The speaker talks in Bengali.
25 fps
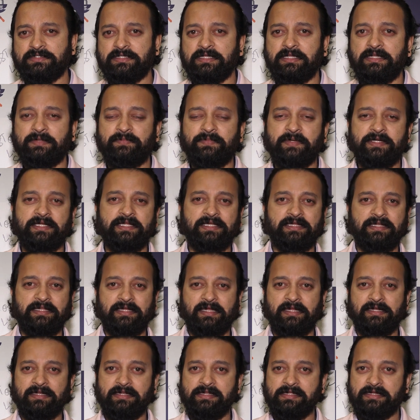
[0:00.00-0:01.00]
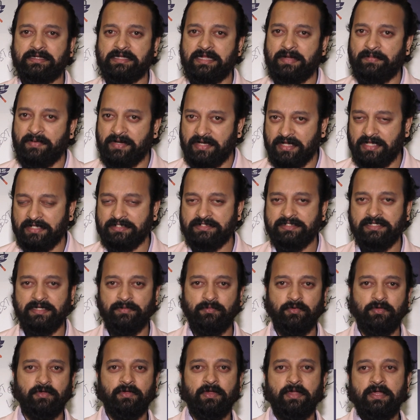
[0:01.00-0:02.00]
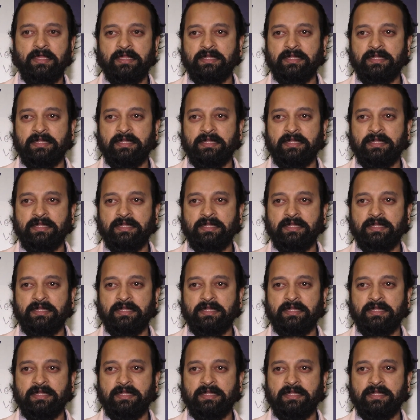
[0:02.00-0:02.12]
সেলিব্রিটি ক্রিকেট লিগটা আমার কাছে এবং